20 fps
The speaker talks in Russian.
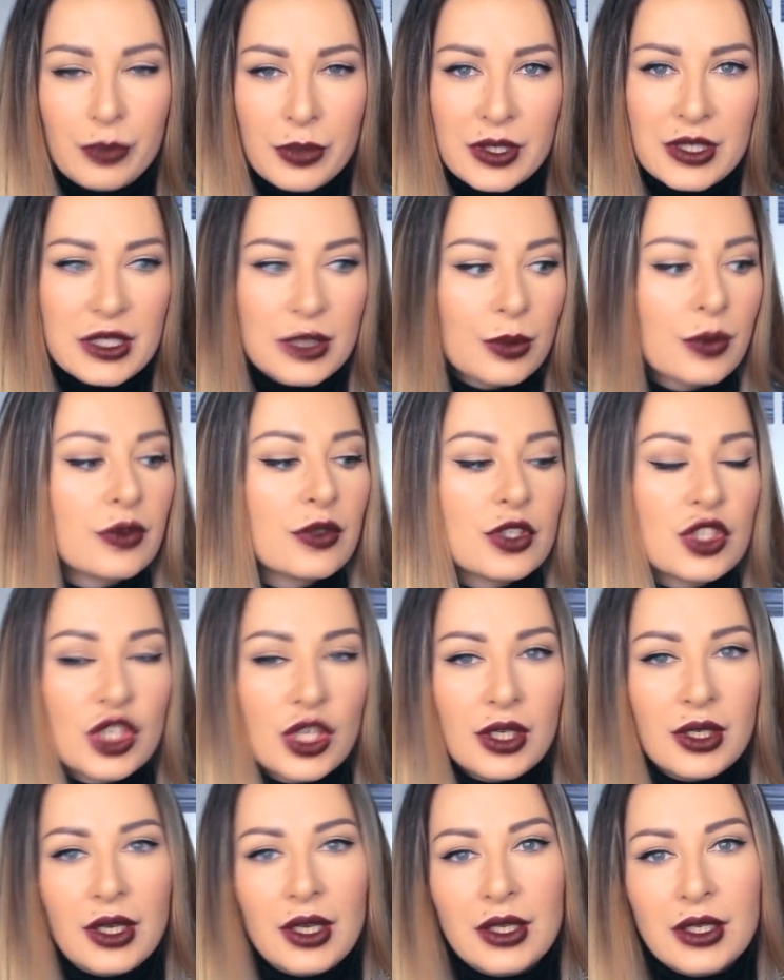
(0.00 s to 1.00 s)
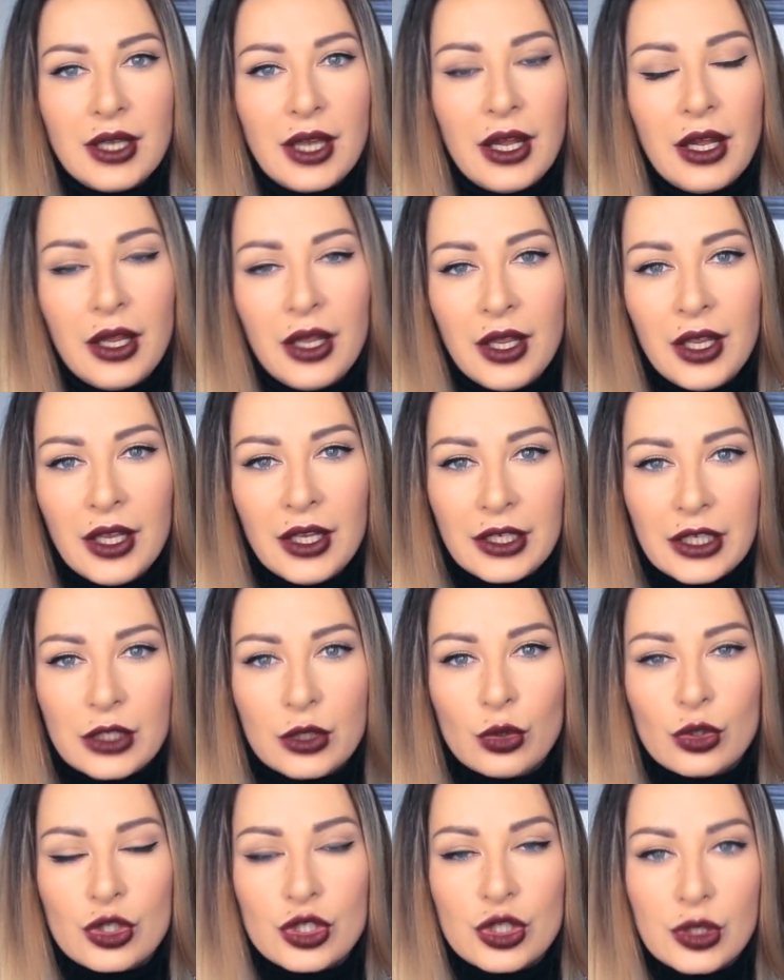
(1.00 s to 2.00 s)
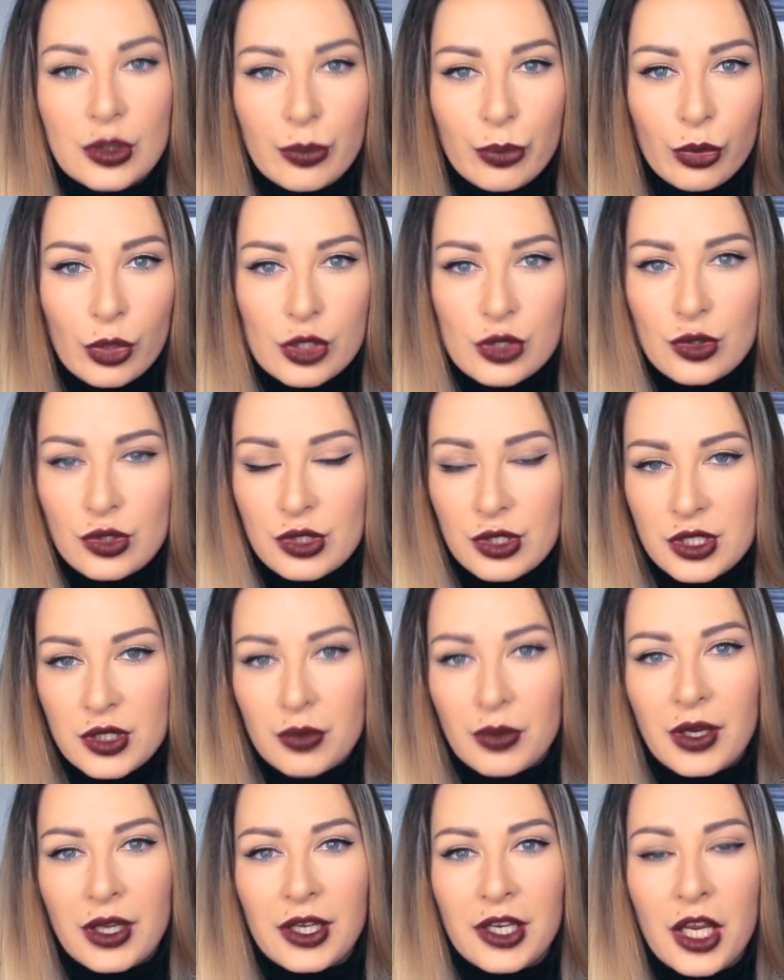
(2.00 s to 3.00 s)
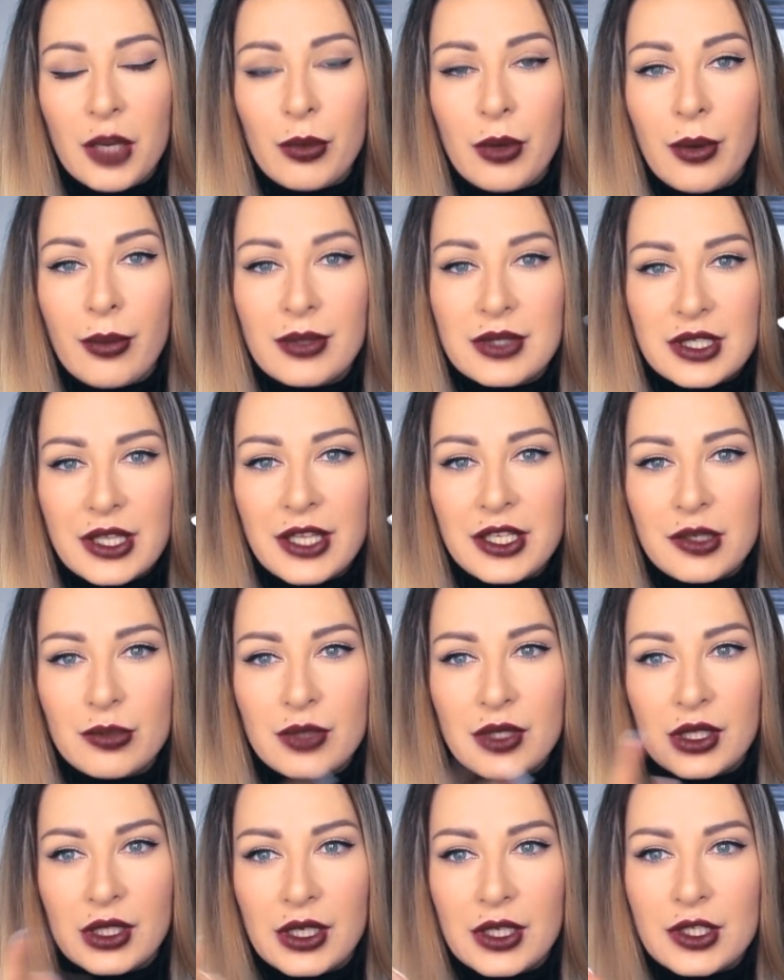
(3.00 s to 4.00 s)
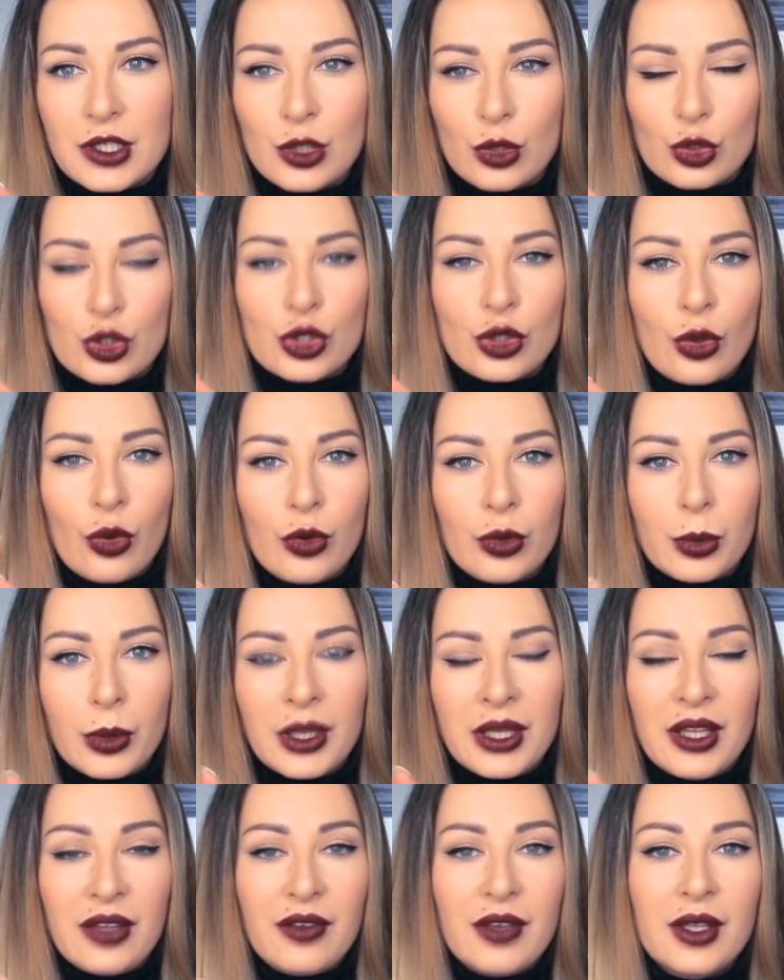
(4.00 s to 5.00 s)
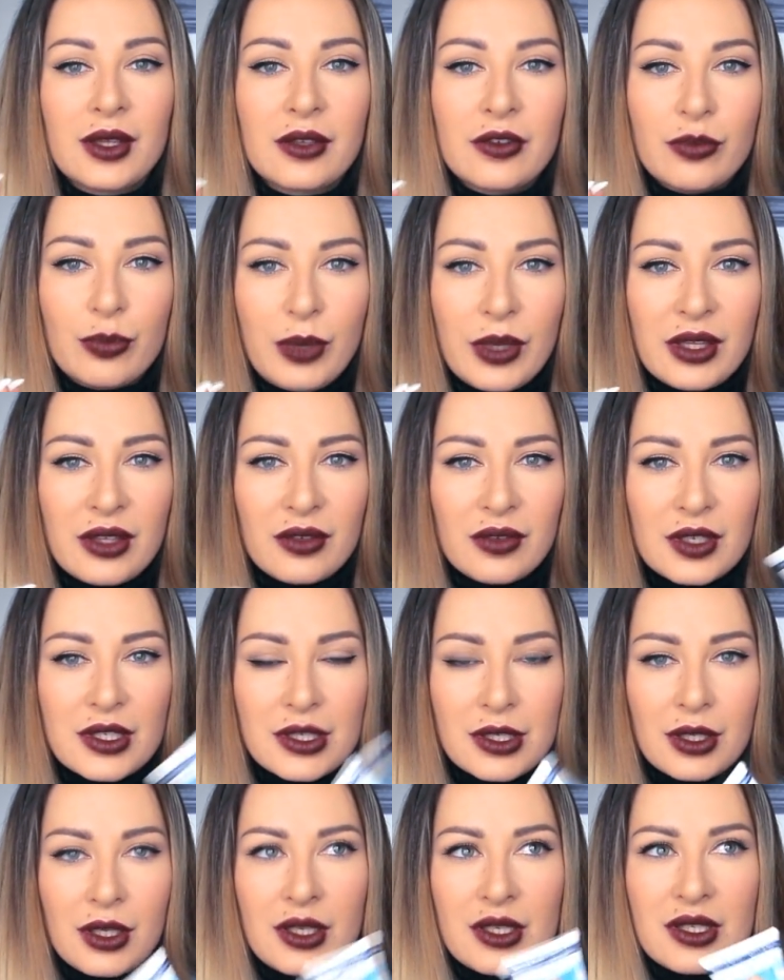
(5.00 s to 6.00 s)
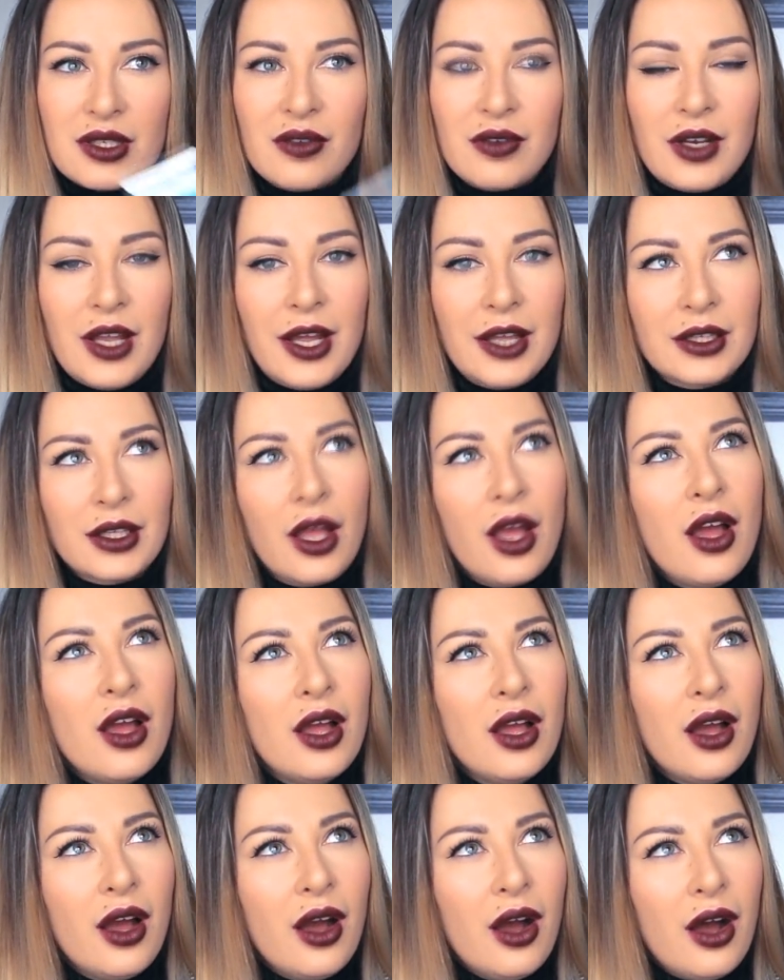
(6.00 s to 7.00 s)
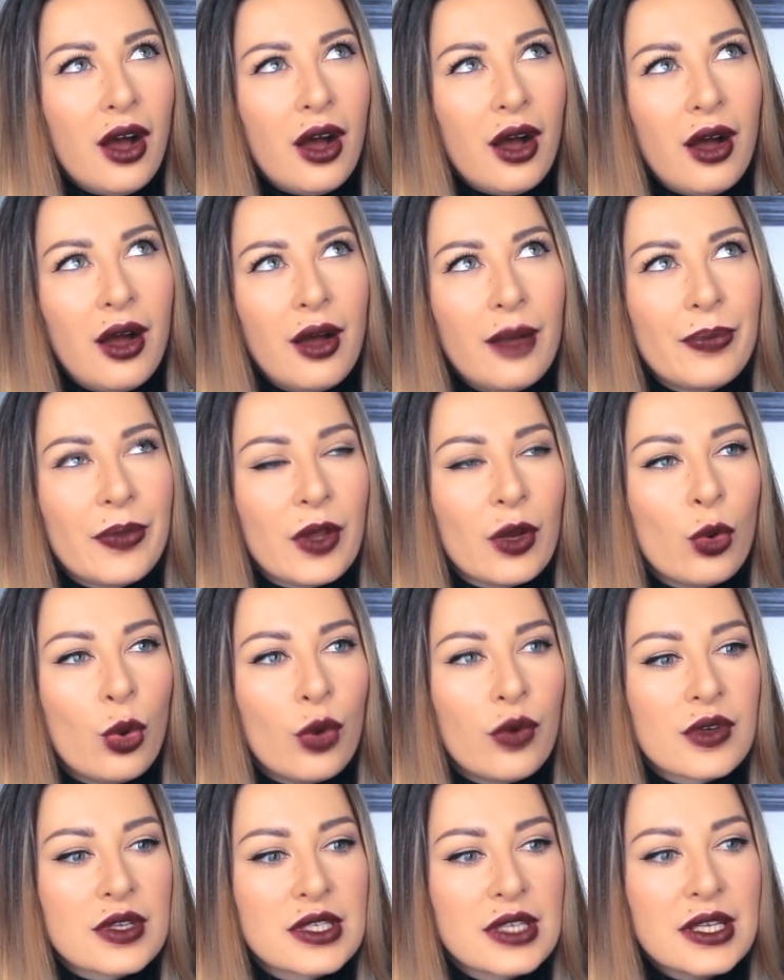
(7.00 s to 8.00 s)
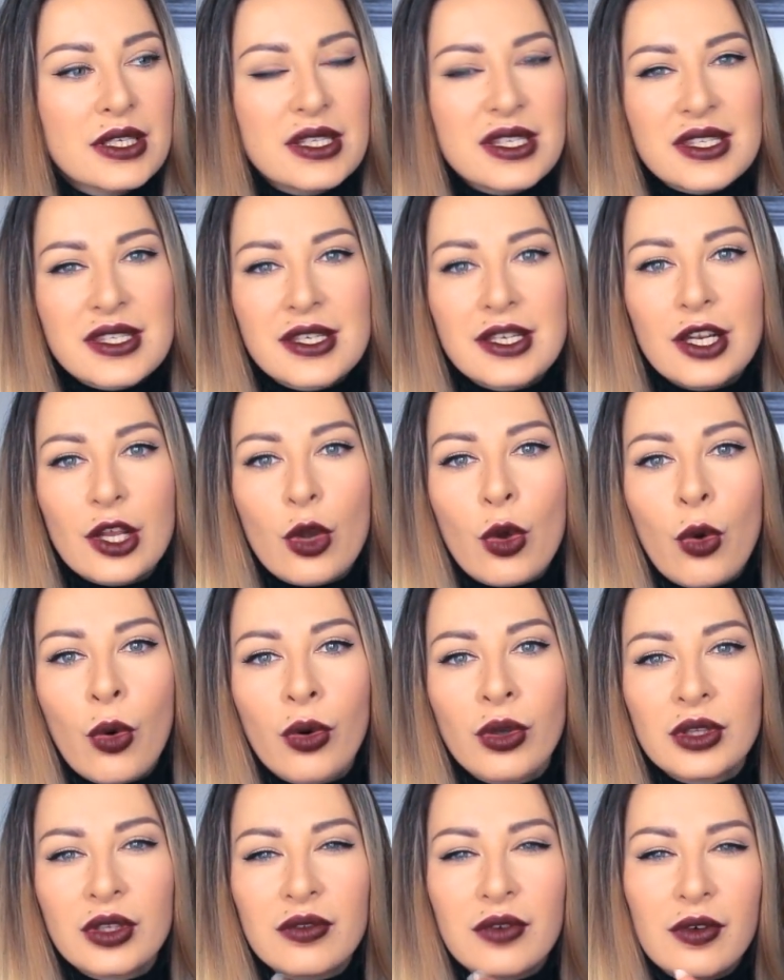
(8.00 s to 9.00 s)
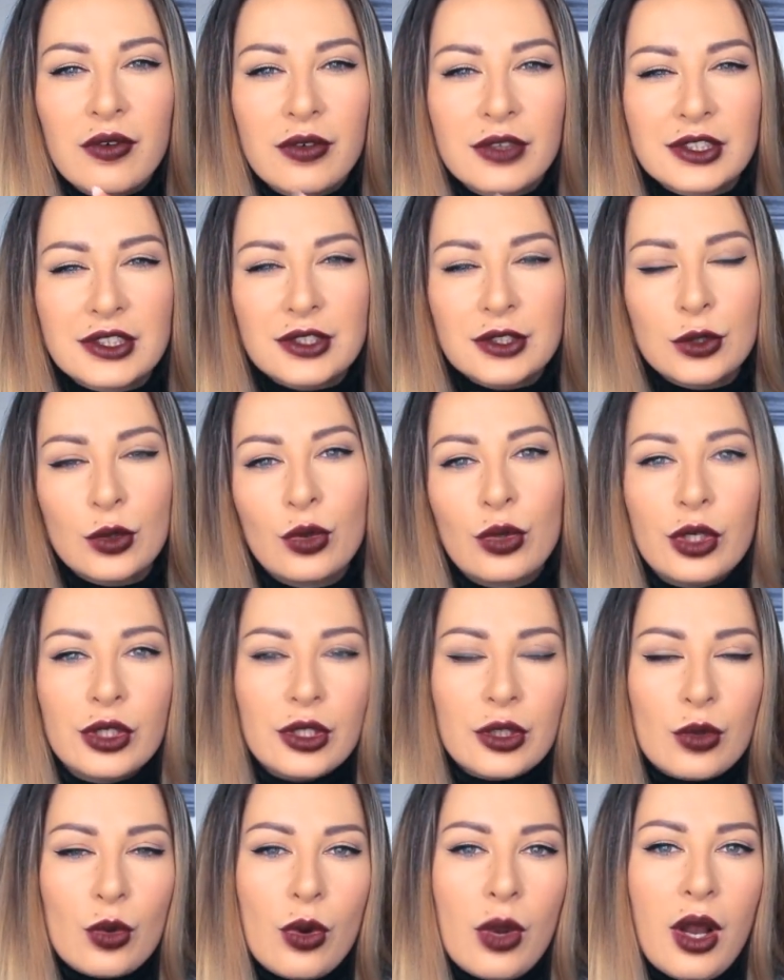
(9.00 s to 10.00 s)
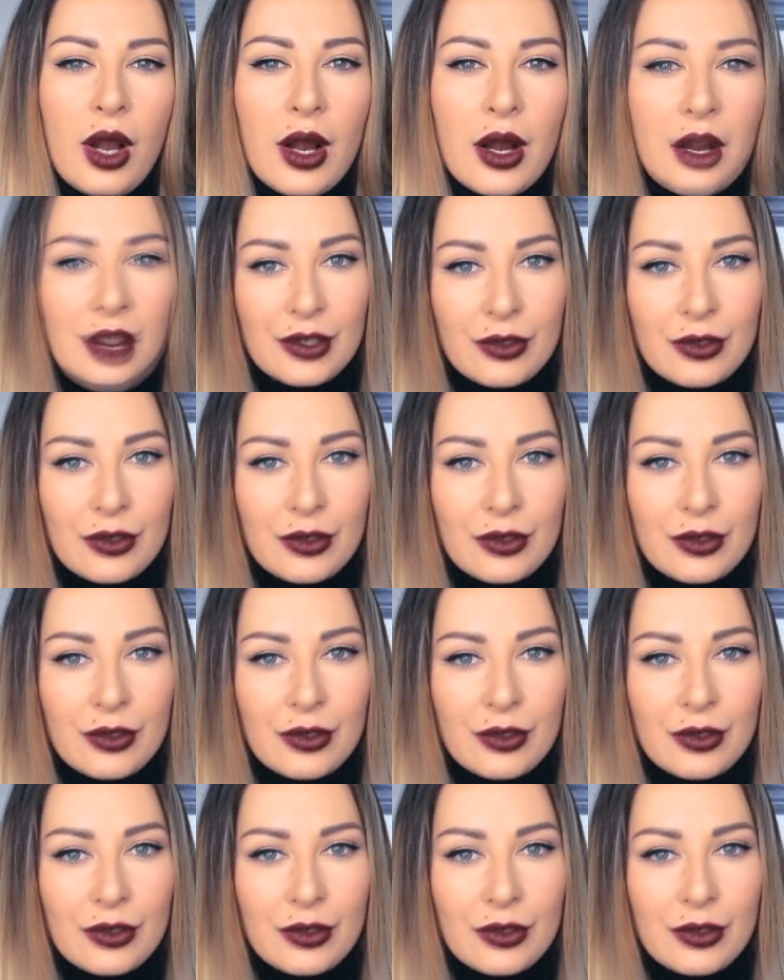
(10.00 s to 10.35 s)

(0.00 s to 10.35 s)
В принципе, в течение дня я тоже пользуюсь этим кремом. Знаете, мне нравится то, что он мгновенно впитывается, не оставляет а, такого, знаете, силиконового слоя на руках.